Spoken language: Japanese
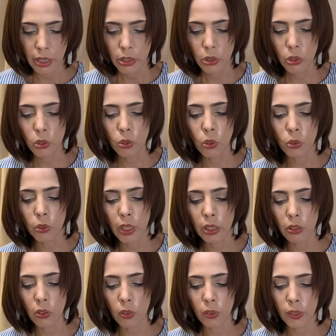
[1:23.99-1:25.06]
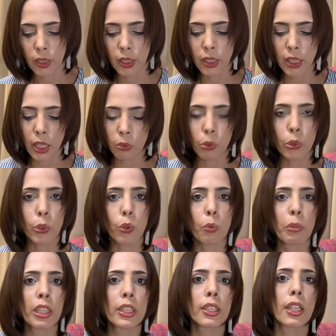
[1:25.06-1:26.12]
中国への非難を表
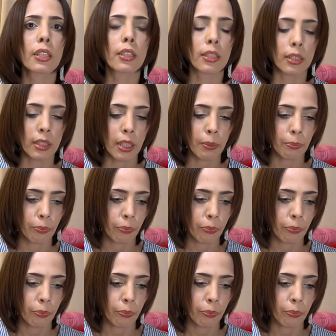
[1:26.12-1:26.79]
明したんですね。